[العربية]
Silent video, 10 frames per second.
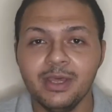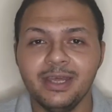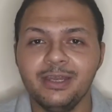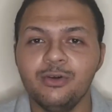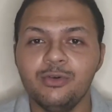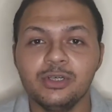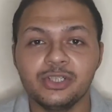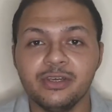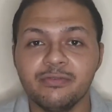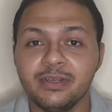ان هو
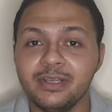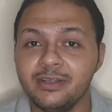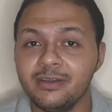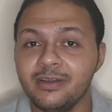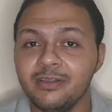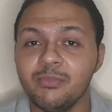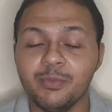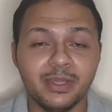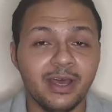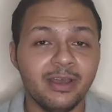شاف ان الردم
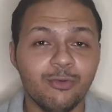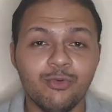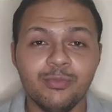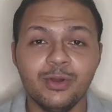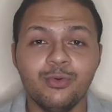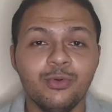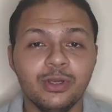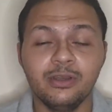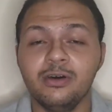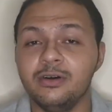بتاع ياجوج وماجوج
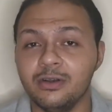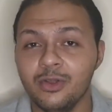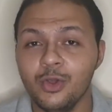انهار